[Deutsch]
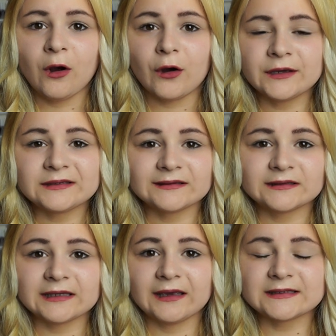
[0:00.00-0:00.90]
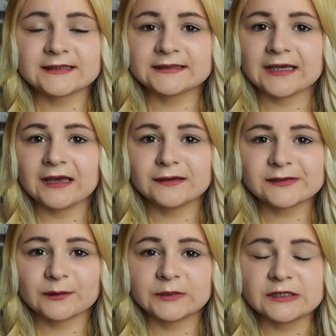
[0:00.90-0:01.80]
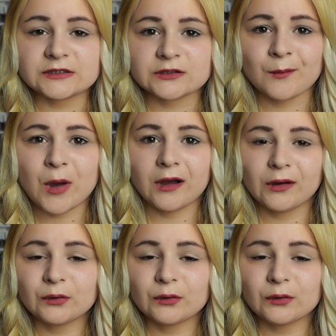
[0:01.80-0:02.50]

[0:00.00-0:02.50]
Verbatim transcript: Heute dreht sich alles um den Sommer